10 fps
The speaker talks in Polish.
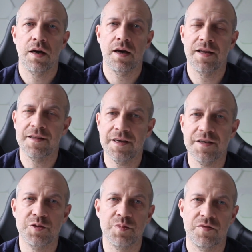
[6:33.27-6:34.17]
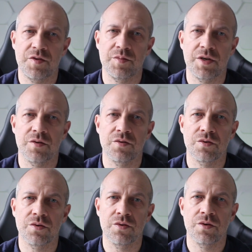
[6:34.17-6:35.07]
Ale nie idźmy w tym
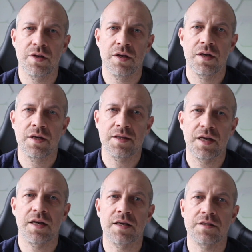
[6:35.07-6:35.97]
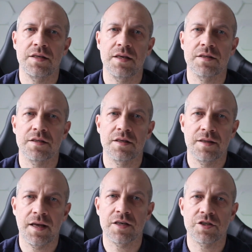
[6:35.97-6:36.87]
kierunku. Teraz jest
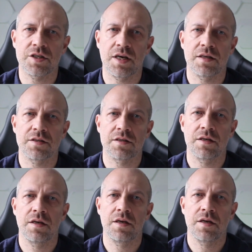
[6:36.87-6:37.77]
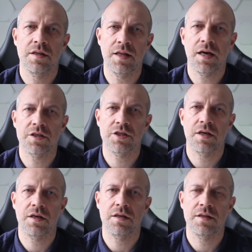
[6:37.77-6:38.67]
nasz czas
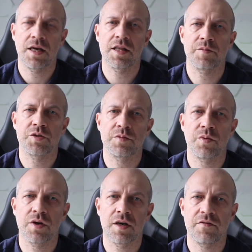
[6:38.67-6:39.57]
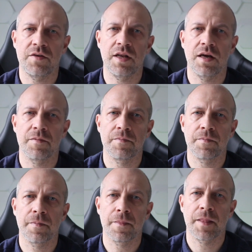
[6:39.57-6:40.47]
nasza dana przez Boga chwila,
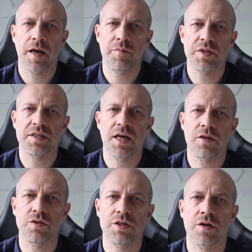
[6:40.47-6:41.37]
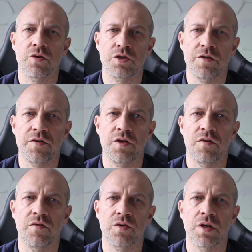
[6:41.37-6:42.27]
aby stanąć jako żywy
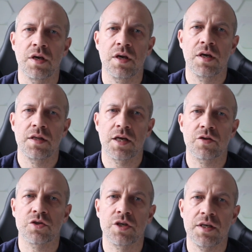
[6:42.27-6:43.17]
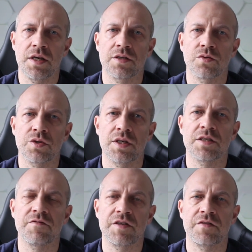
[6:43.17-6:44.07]
dowód na to, że Jezus
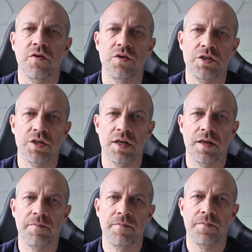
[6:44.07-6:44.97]
jest wyzwolicielem